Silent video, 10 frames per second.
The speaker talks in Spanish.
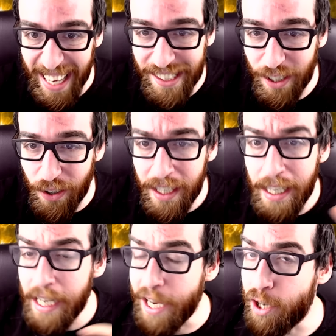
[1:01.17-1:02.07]
casco
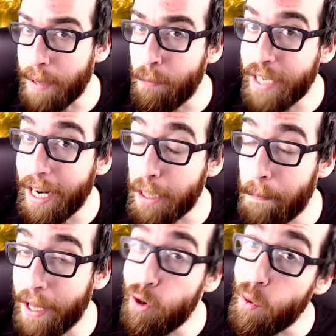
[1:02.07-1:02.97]
y nos vamos al
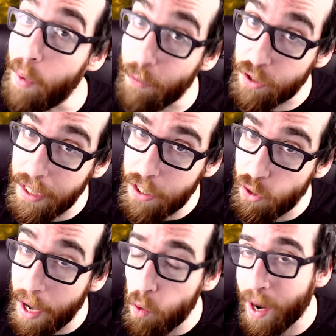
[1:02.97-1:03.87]
espacio, como hemos
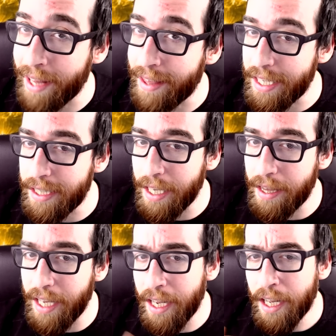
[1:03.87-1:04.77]
dicho, a
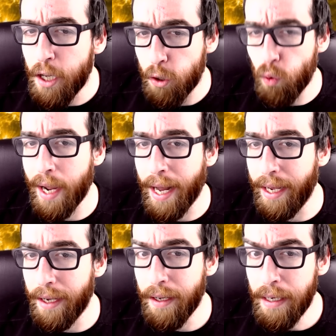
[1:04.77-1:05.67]
47
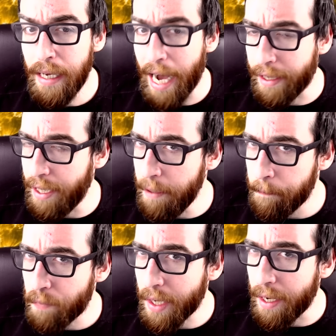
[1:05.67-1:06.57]
Tucanae. Allí
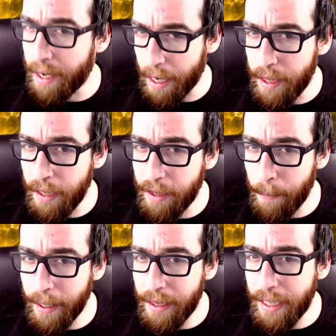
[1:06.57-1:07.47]

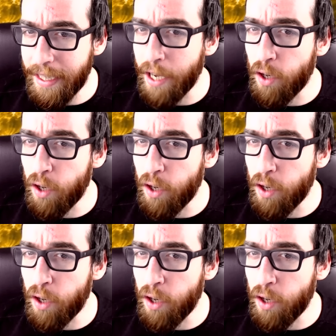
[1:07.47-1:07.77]
recientemente se ha